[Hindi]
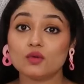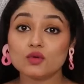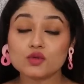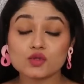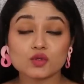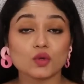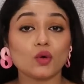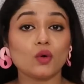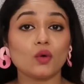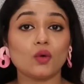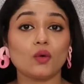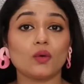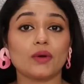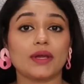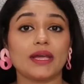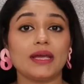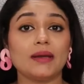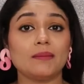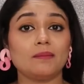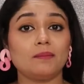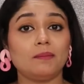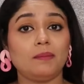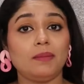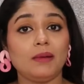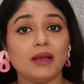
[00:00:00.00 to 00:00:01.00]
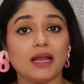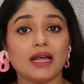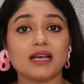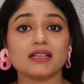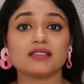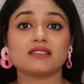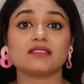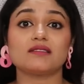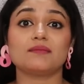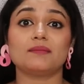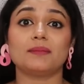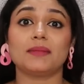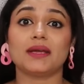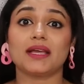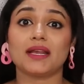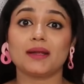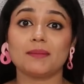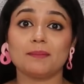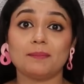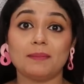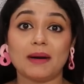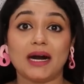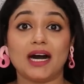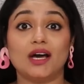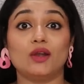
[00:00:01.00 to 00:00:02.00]
उसको रोके प्लस मेरे
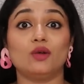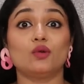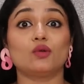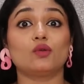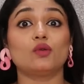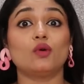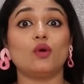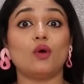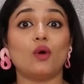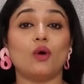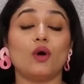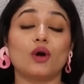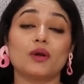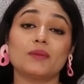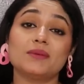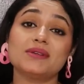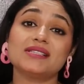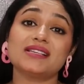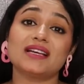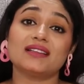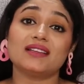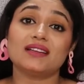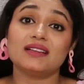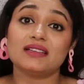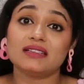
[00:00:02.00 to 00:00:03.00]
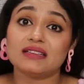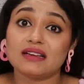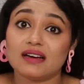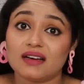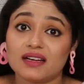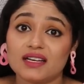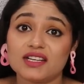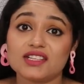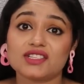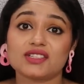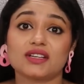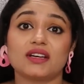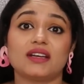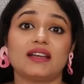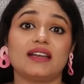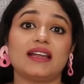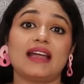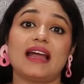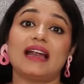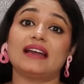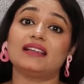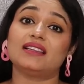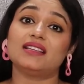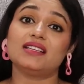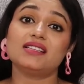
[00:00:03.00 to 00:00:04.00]
बालों को और भी ज़्यादा नरिश करे
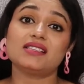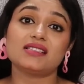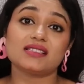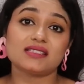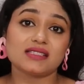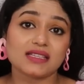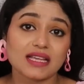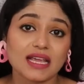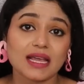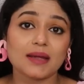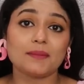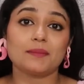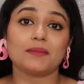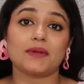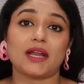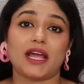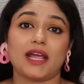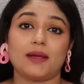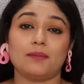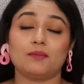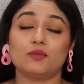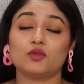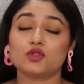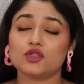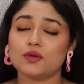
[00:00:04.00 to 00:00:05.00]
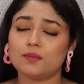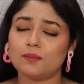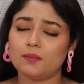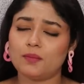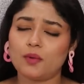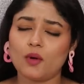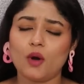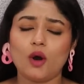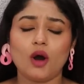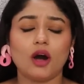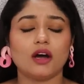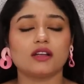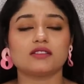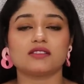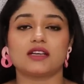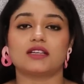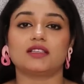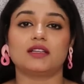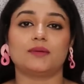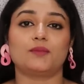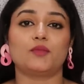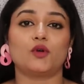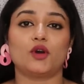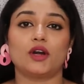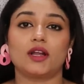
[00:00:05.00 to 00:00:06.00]
एट दी सेम टाइम मुझे बहुत
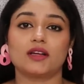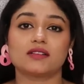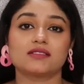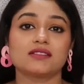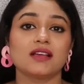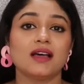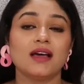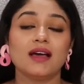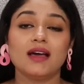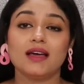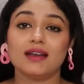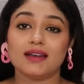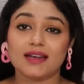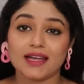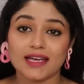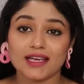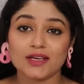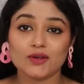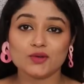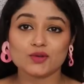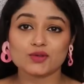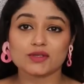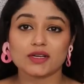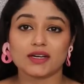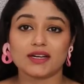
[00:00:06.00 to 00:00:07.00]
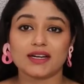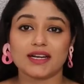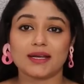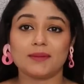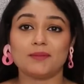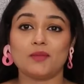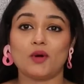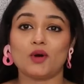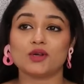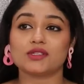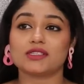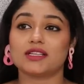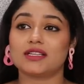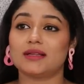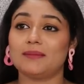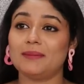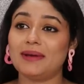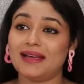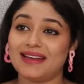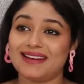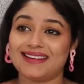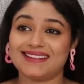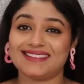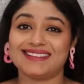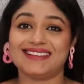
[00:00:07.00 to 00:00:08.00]
ज़्यादा प्रोडक्ट्स नहीं यूज़ करने बहुत ज़्यादा
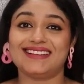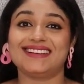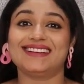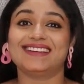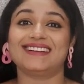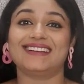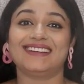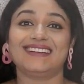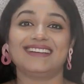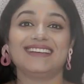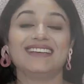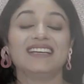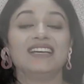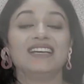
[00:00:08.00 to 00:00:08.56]
मेहनत नहीं करनी